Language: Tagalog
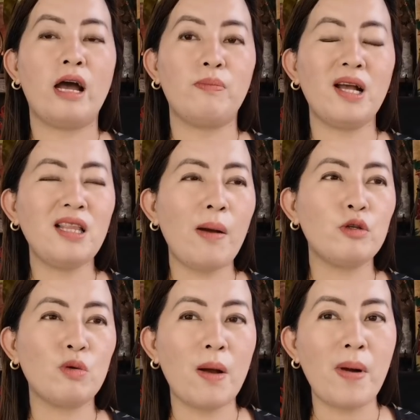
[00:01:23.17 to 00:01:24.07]
At
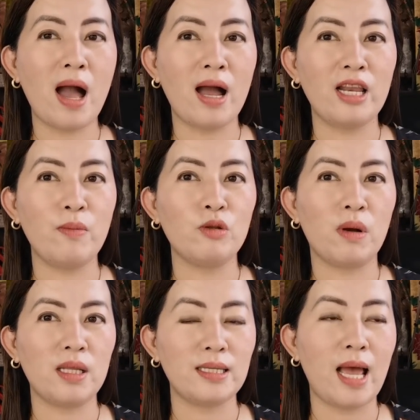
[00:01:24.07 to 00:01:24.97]
pagkatapos, huwag kang makakalimot
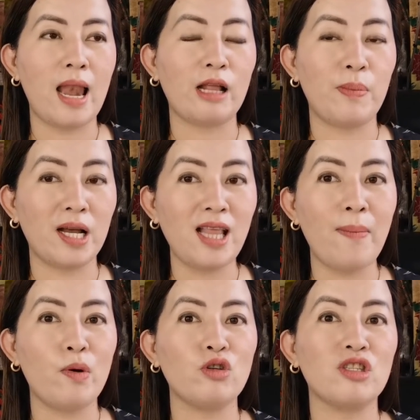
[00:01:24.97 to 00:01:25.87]
magdasal. At
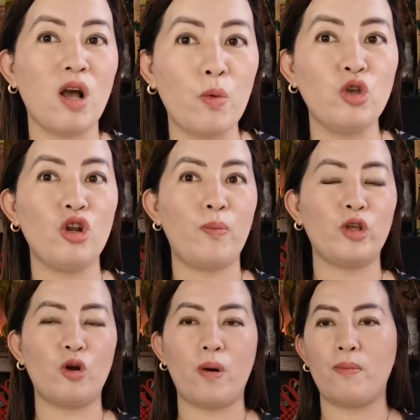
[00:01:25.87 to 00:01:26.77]
pagkatapos, gawin nyo na
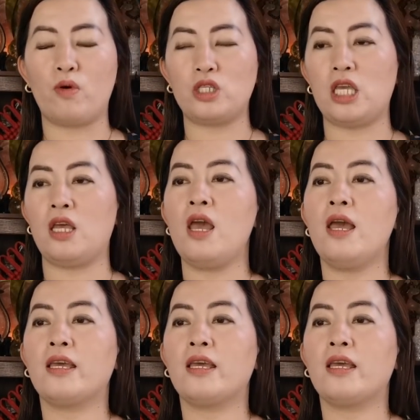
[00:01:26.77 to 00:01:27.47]
po ito mga bossing.